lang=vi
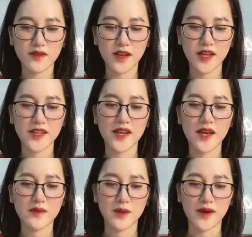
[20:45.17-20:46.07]
Anh khiến
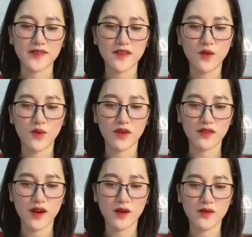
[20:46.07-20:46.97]
em tìm anh rất khổ cực
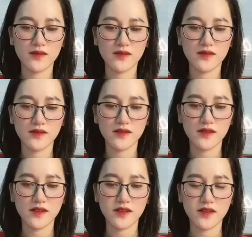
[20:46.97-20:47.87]
đó
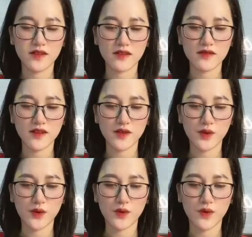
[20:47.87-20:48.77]
Cơn thịnh
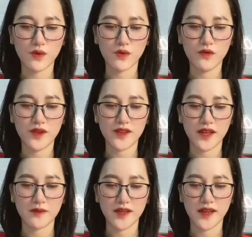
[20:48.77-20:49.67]
nộ của Cố Vị
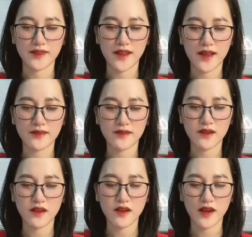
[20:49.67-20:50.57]
Thành bị đánh tan
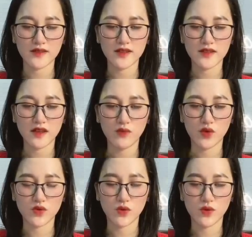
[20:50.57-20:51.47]
Anh chết chân
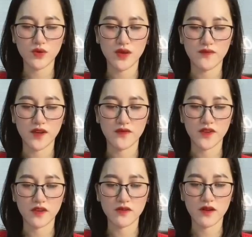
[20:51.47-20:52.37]
một chỗ nhìn về
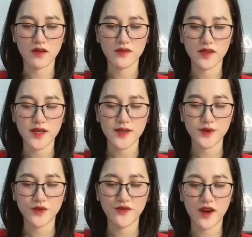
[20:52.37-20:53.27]
phía cửa
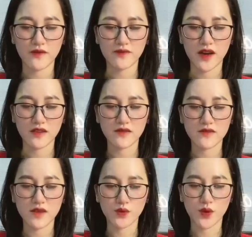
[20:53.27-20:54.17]
Trung Phàm và
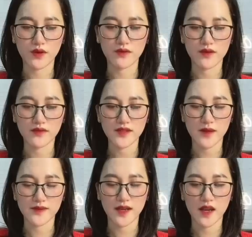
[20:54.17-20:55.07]
Khương Nhật Thụy đứng
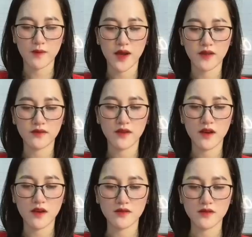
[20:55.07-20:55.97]
dẹp sang hai bên
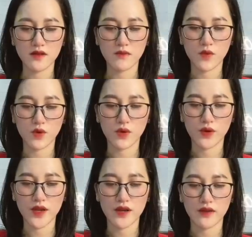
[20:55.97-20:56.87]
Nhường một
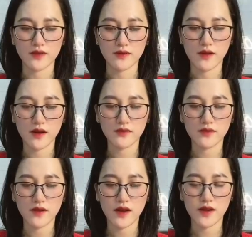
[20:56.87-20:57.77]
lối đi ở giữa
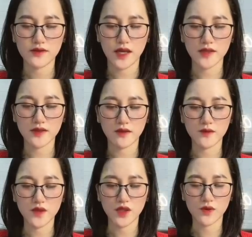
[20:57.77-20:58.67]
Nắng
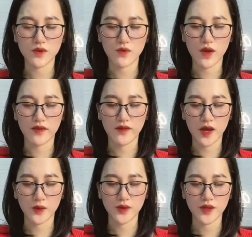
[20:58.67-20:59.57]
sớm chiếu từ ngoài vào